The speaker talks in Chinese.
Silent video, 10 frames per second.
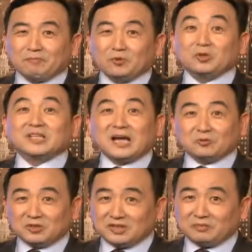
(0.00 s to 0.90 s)
对大
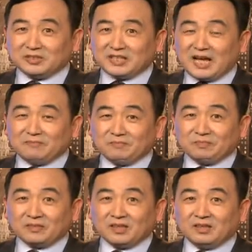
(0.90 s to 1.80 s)
陆人的评
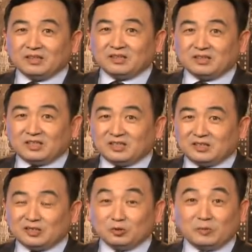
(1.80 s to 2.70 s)
价。
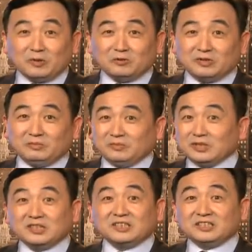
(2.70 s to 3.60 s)
很多朋友你
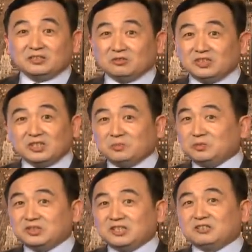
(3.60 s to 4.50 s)
可以接受，你可以
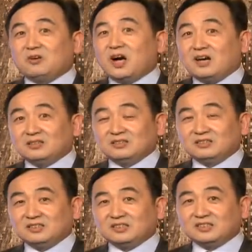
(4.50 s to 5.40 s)
不接受啊，
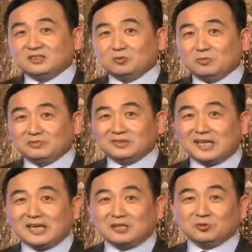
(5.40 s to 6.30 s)
这个我们
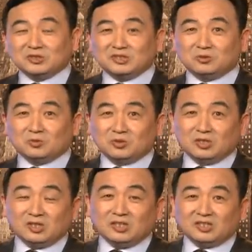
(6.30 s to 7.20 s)
大家说清楚，
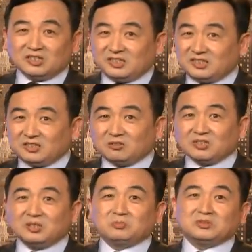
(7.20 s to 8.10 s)
可以接受
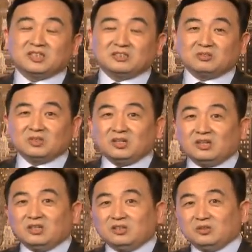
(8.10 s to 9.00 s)
可以不接受。
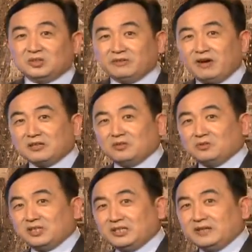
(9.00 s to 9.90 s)
有些网友
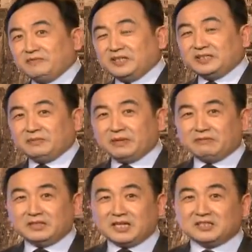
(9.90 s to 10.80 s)
也认为这篇
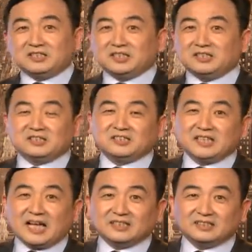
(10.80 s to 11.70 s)
文章是真的是
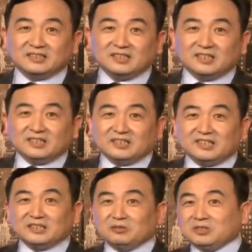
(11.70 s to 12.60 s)
假的，
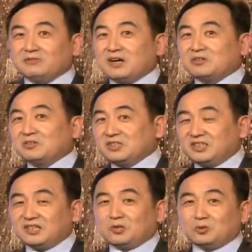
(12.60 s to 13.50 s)
那有些网友也
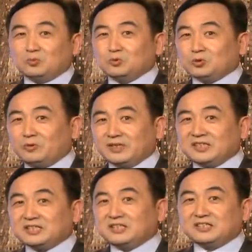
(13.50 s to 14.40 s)
提到说无所谓，
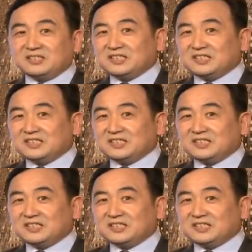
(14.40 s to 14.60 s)
它真的是